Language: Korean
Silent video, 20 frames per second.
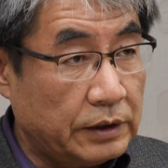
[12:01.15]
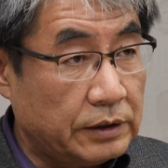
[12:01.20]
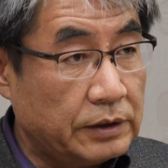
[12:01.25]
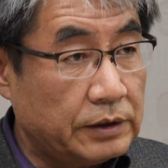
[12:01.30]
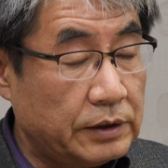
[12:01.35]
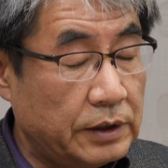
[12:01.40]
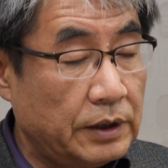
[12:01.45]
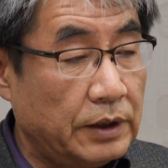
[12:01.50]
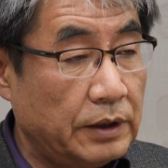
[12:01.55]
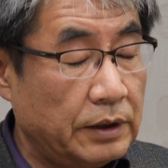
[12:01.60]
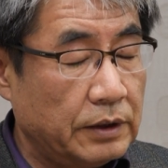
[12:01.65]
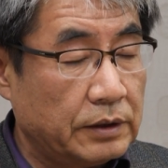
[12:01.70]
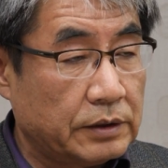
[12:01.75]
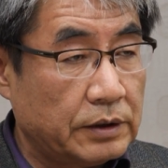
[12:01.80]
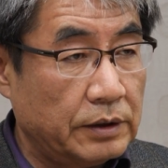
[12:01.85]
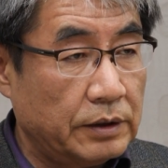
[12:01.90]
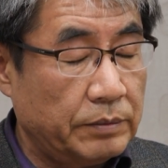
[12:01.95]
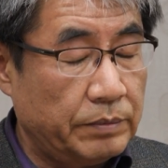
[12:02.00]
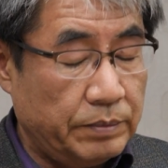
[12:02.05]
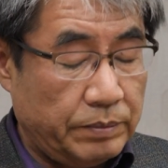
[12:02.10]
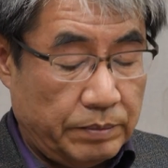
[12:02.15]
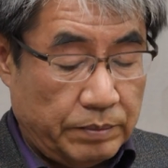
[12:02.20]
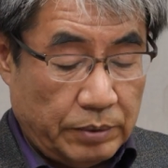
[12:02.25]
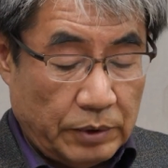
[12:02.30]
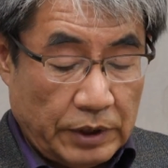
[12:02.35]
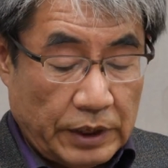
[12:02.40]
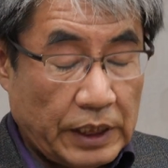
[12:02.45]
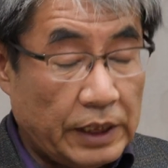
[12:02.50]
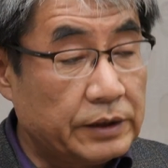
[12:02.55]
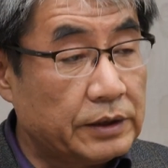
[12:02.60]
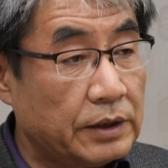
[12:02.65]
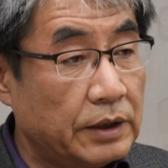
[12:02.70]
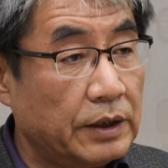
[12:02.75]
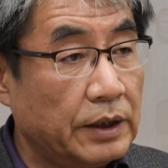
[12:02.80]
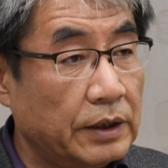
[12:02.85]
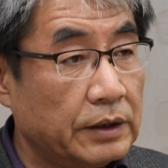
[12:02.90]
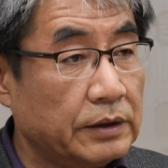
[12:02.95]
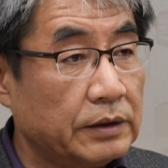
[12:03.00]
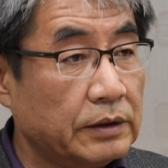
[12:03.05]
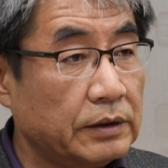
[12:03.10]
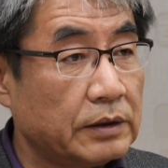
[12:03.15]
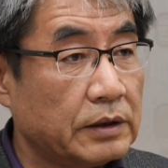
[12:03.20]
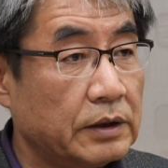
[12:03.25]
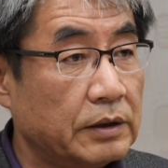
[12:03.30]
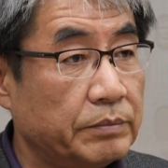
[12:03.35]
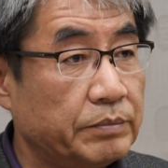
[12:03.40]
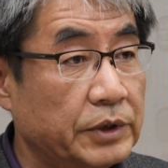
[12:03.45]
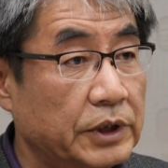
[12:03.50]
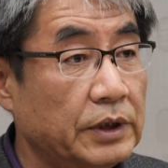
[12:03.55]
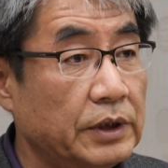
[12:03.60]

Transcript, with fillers: 에틸 저 폴리에틸렌 그